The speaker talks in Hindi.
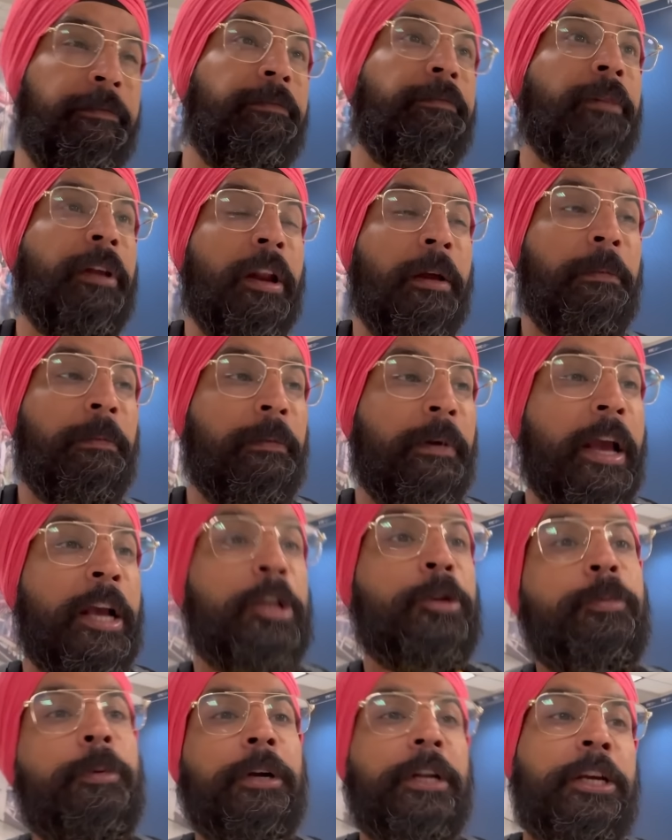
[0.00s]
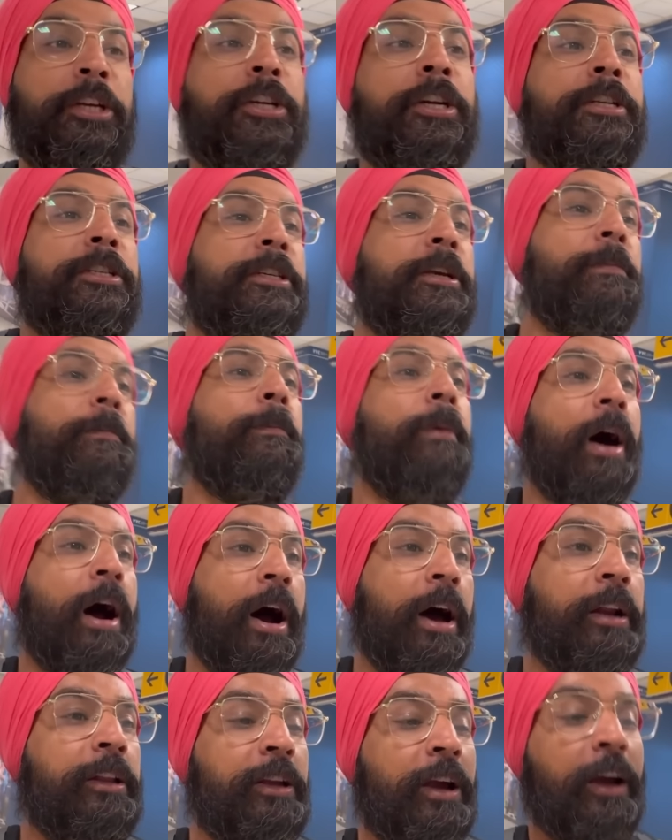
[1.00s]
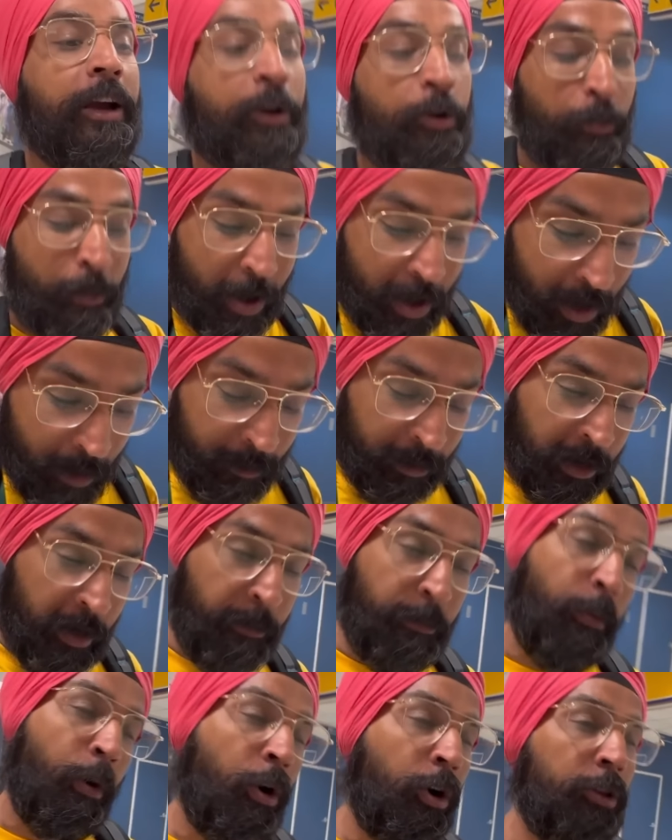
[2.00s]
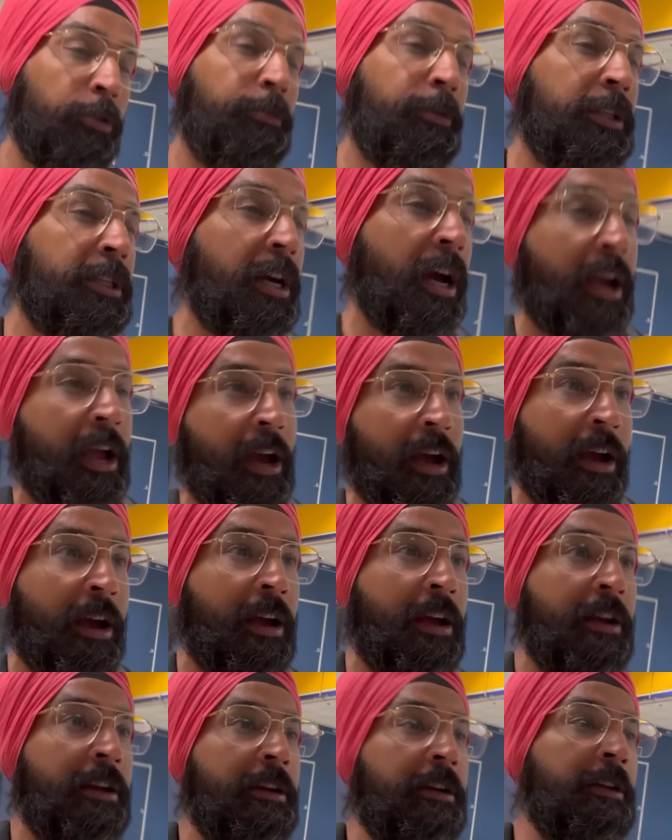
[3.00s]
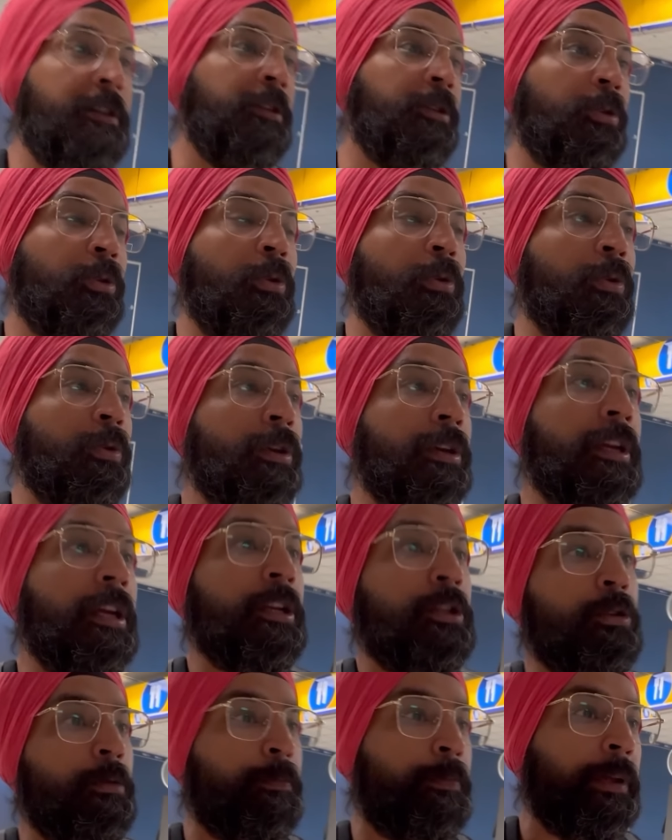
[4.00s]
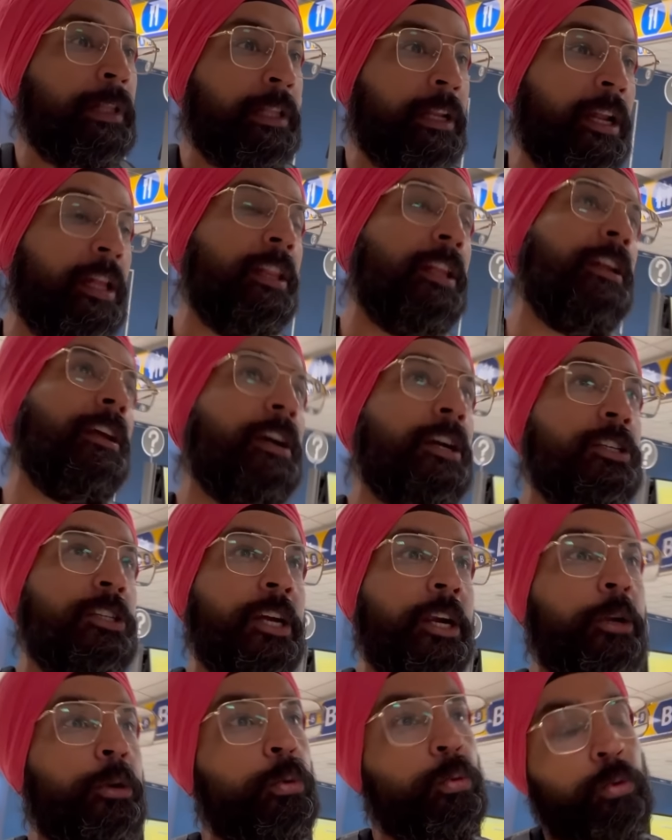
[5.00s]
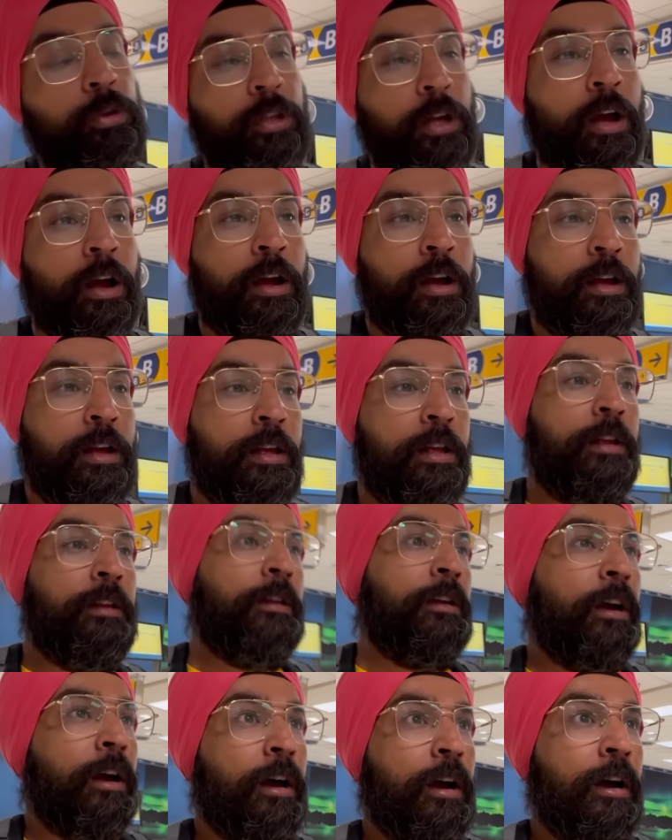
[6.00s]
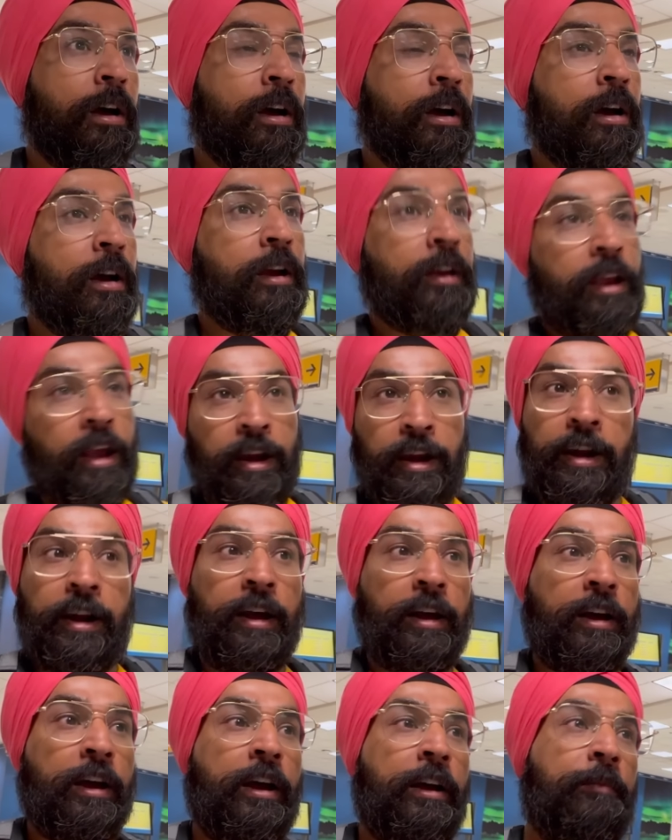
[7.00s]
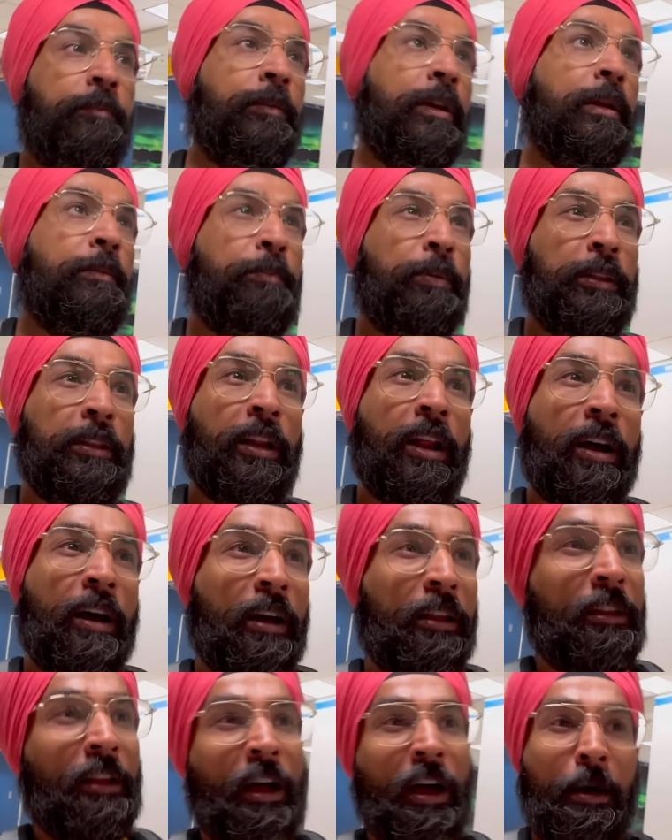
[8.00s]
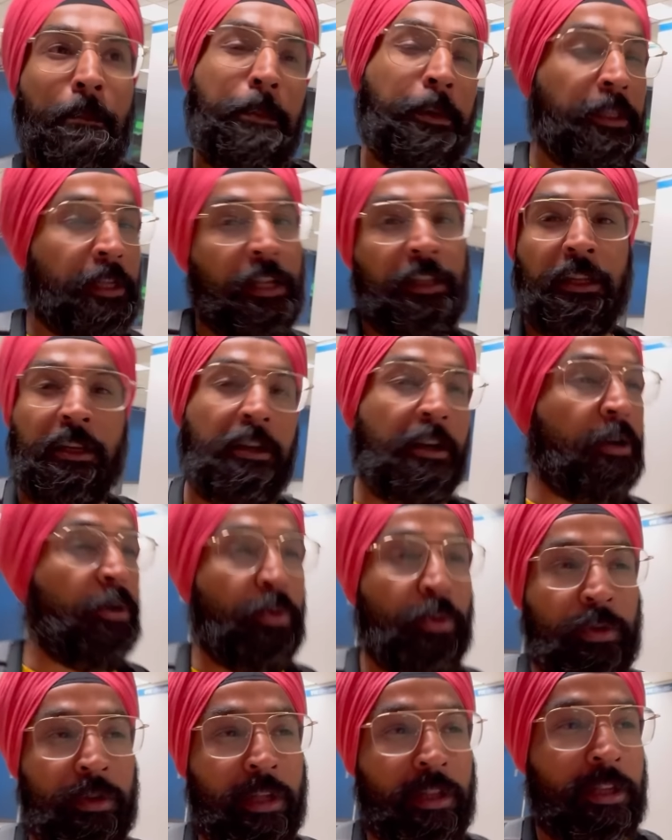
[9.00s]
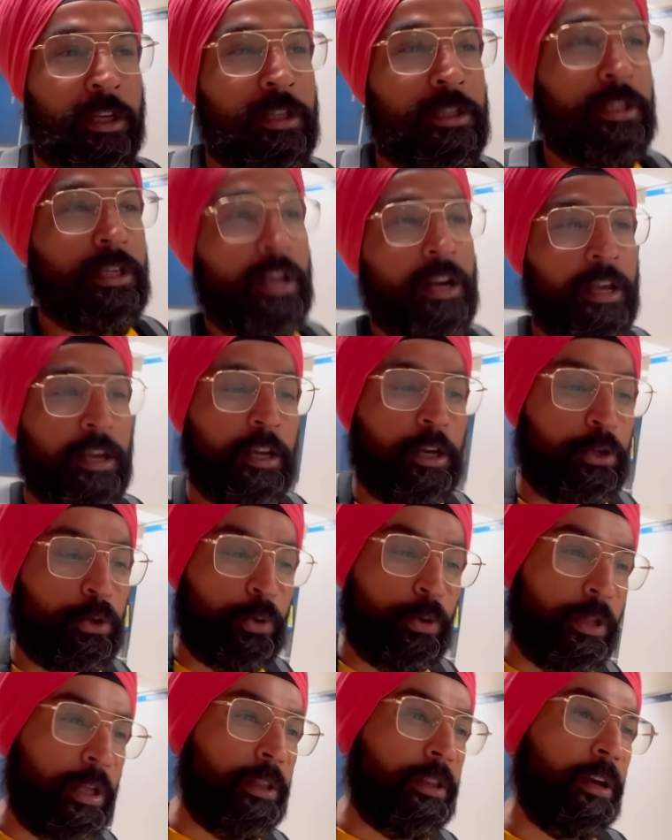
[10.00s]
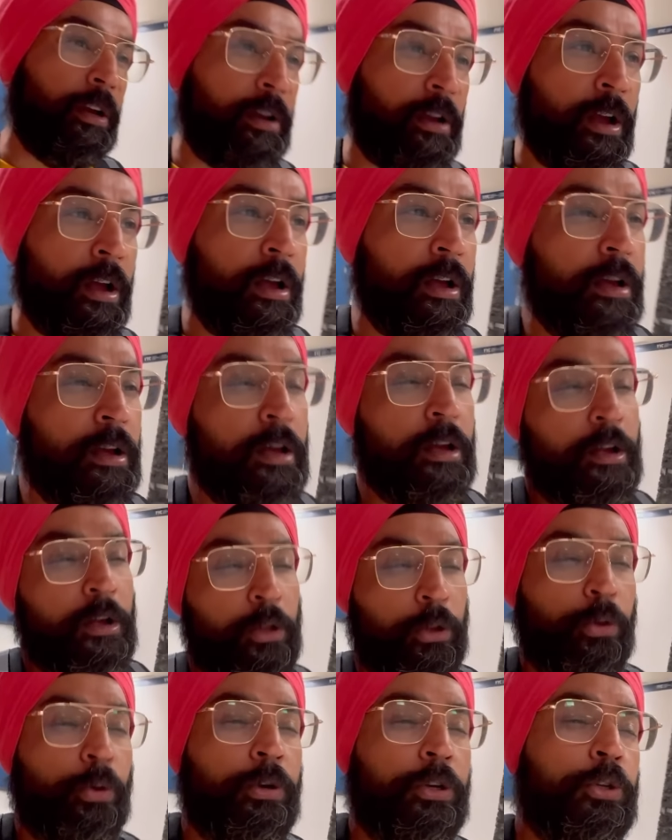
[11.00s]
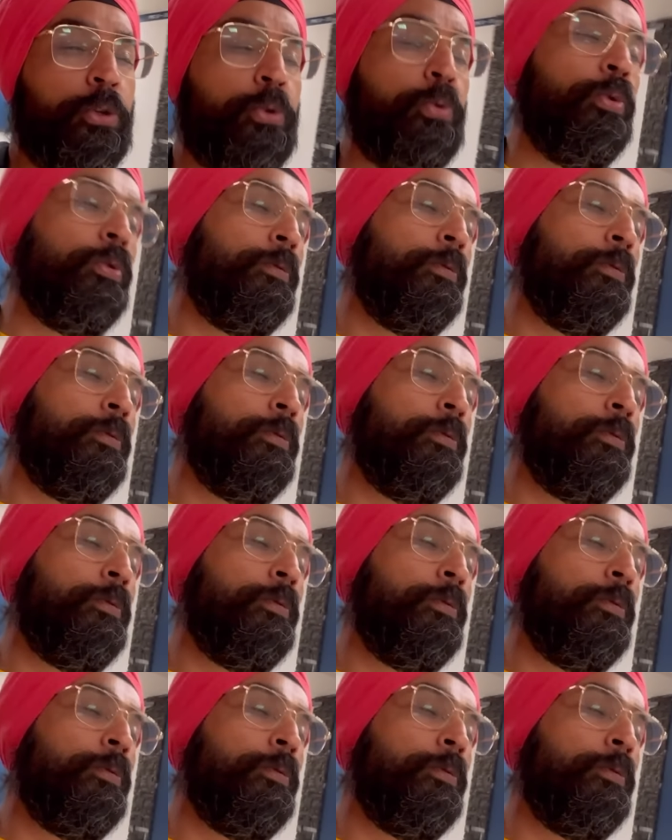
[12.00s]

मतलब एक्सपेक्टेशन से बाहर जा घुमाया मतलब बहुत मज़ा आया तो ये जो पंद्रह दिन का शायद टूर था कनाडा का मतलब पंद्रह का था हाँ पंद्रह दिन का टूर था दस से लेके चौदह तक का तो इस टूर